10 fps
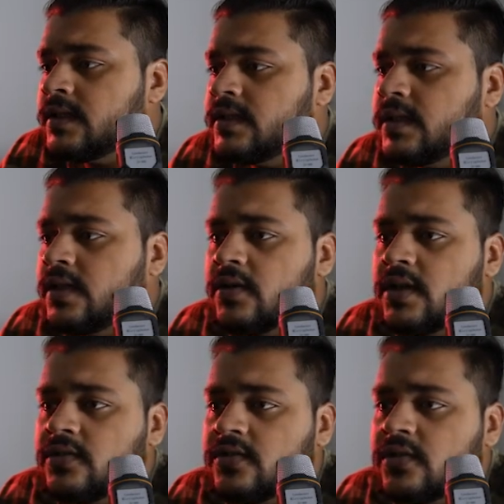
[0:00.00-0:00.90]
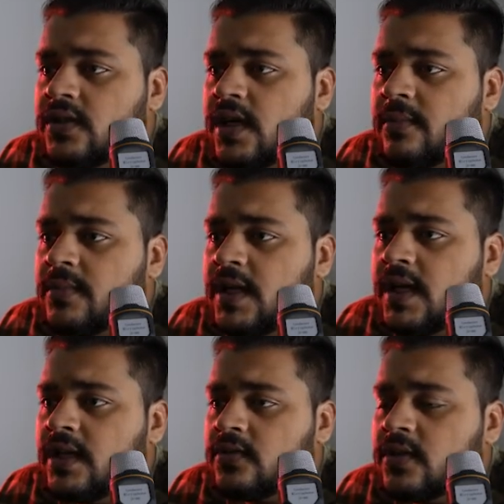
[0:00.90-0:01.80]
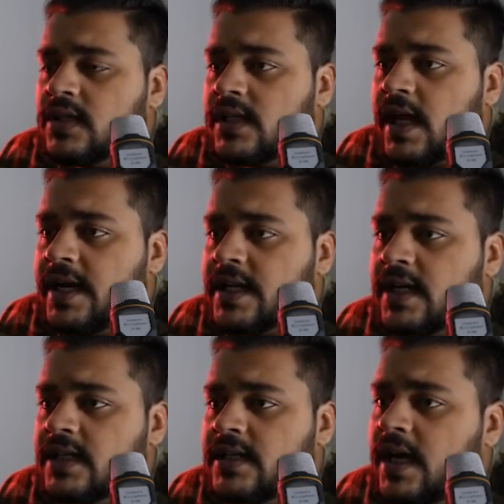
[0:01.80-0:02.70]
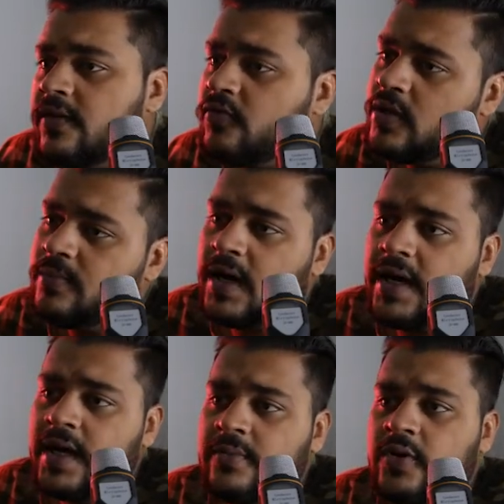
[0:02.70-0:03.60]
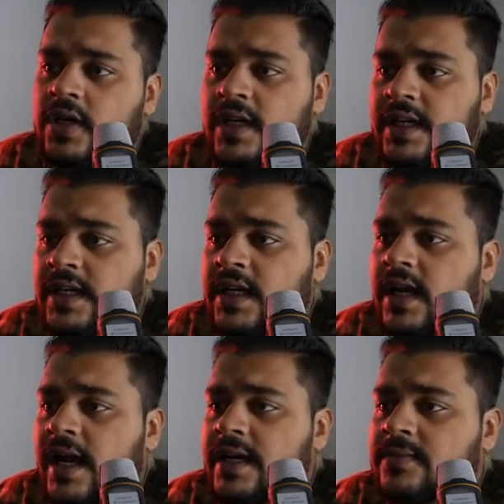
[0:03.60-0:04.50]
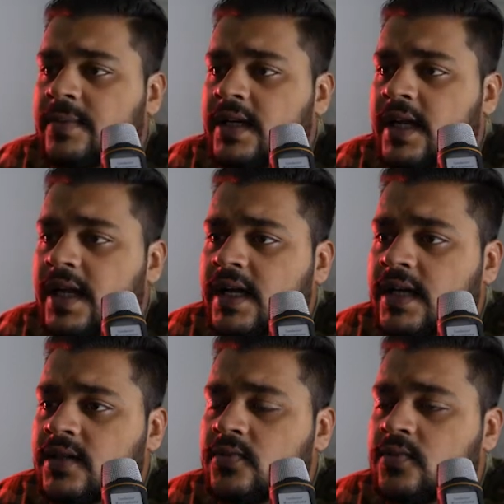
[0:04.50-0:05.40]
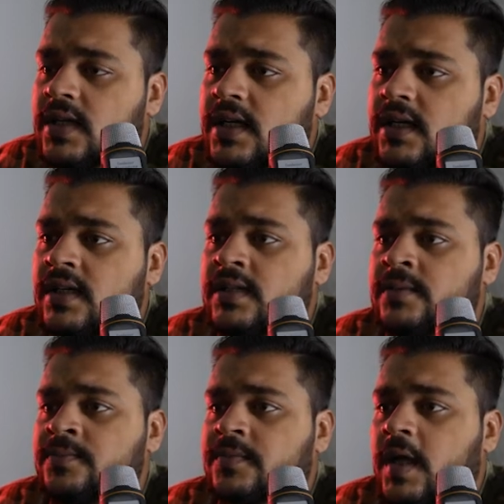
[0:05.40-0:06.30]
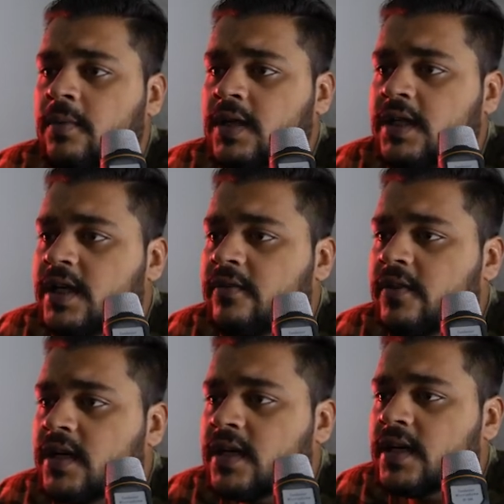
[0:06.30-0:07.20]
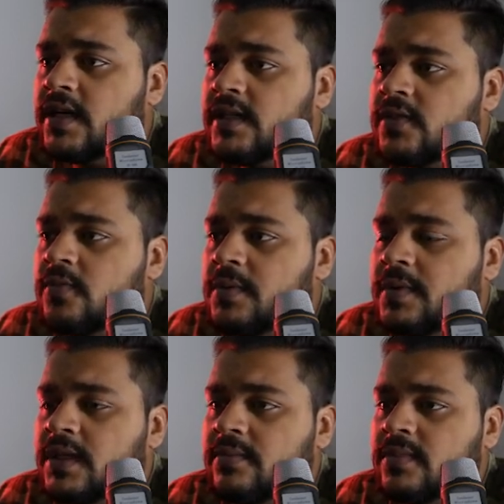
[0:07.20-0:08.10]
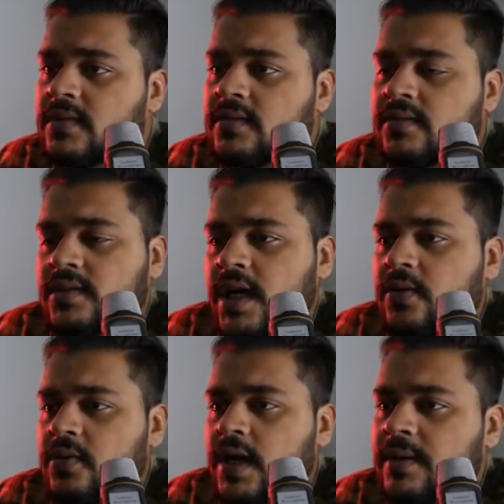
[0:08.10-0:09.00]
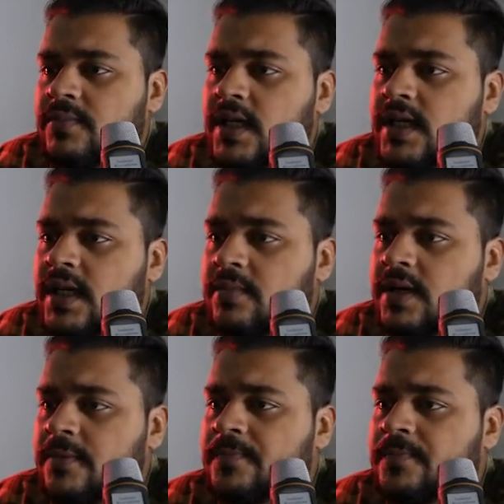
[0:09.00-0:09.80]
ठीक हो गया दोस्तों ये हमने थोड़ा सा लाइट कर दिया है वही ब्लेंडिंग मोड लीनियर लाइट्स पे ही रहेगा क्योंकि हम लीनियर वर्क कर रहे हैं इसके ऊपर मतलब शेडो टाइप चाहिए हमें